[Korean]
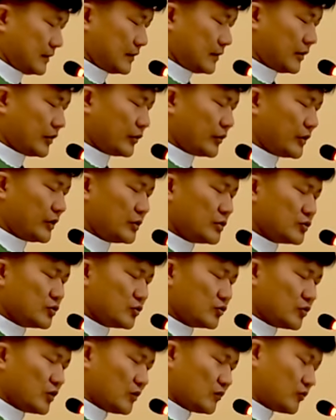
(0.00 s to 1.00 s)
그리고 이런
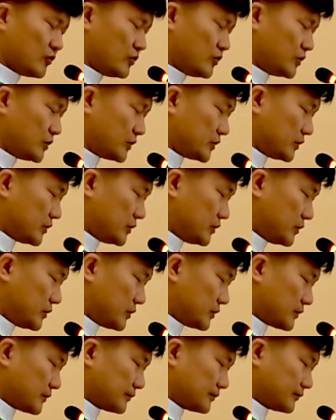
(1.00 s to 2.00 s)
종류의 불륜은
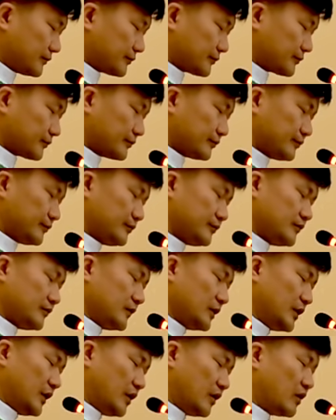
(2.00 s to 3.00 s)

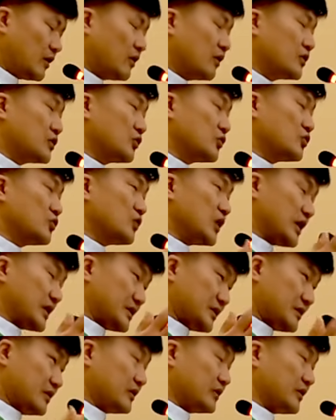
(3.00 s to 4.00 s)
여러 종류가
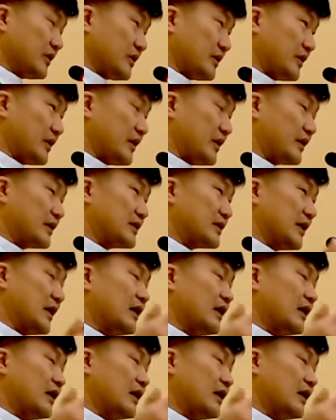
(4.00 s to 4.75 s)
있을 터인데 자